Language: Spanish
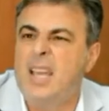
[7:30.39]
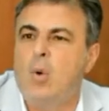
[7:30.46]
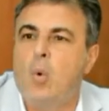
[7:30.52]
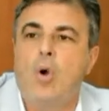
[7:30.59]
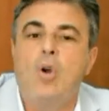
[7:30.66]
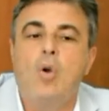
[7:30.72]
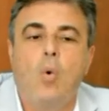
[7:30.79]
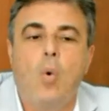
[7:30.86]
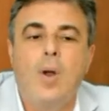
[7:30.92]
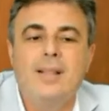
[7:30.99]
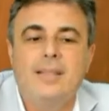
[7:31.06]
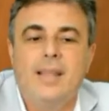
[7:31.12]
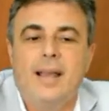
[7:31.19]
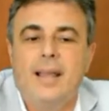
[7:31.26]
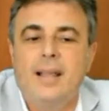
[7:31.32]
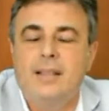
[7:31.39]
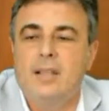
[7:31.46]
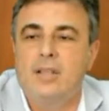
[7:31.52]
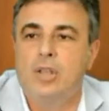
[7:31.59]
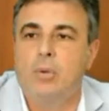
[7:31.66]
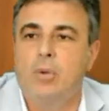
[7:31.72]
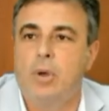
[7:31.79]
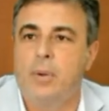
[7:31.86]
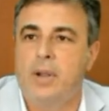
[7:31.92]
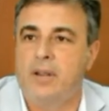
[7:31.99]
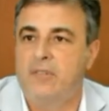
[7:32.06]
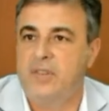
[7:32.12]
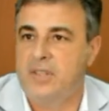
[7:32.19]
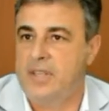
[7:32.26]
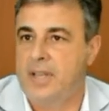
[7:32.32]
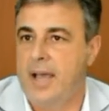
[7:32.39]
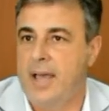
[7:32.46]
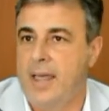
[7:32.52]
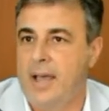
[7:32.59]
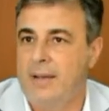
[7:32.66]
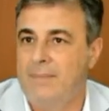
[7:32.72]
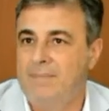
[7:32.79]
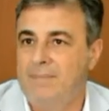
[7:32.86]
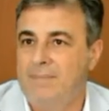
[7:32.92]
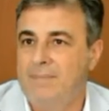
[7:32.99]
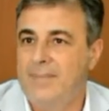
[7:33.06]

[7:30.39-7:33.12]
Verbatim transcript: y con cuánta gente se vio beneficiada.